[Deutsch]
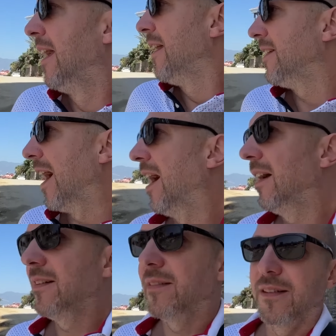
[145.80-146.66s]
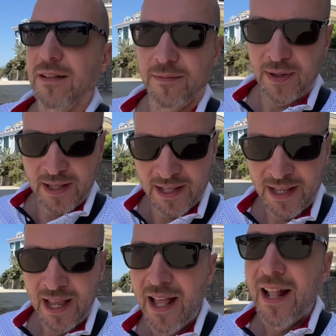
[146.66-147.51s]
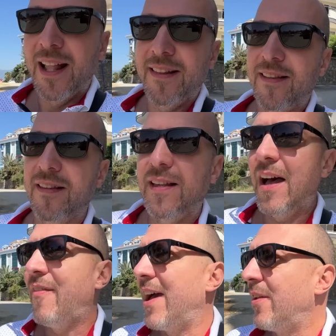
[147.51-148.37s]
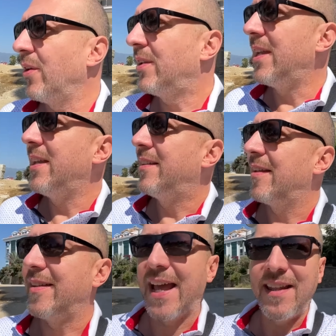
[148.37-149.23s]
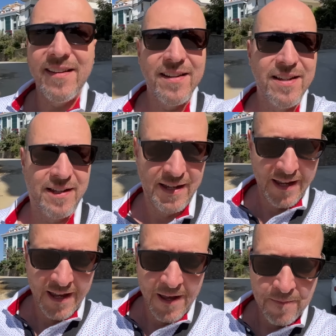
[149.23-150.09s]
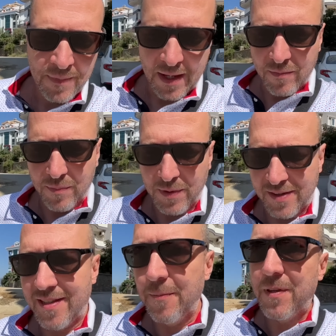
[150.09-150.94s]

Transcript: ja, ähm, Letztes Jahr war ja noch die, das Ende im Prinzip